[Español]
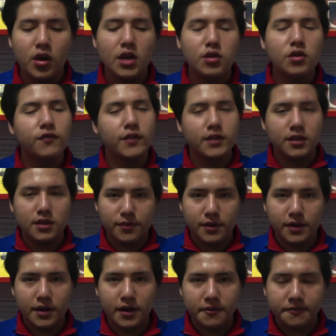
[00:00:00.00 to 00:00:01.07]
esto es fácil de
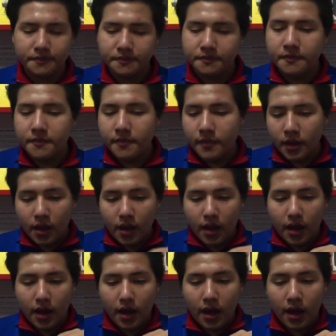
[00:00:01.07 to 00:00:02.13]
explicar.
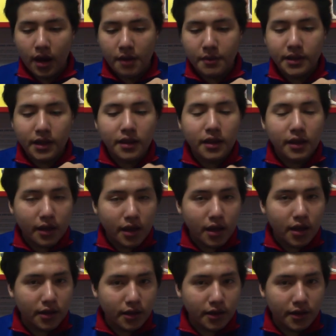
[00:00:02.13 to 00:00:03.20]
Al meter energía
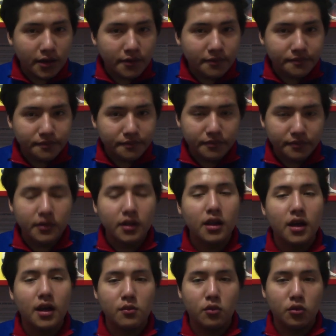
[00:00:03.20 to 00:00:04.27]
eléctrica
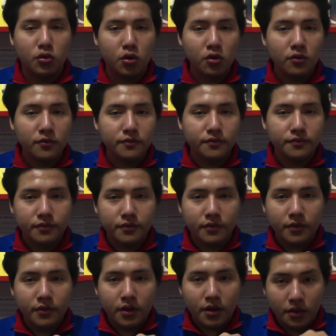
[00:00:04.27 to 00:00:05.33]
al motor,
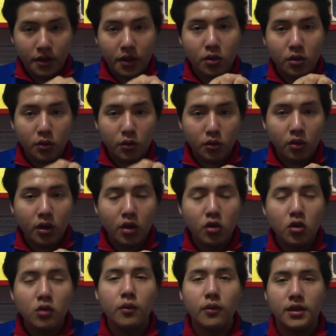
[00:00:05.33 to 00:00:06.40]
dentro del motor hay dos
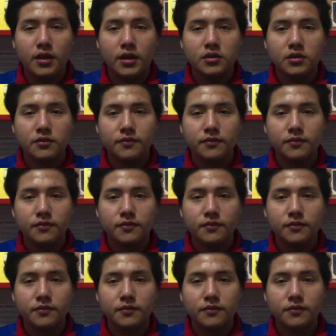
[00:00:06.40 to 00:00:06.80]
bobinas,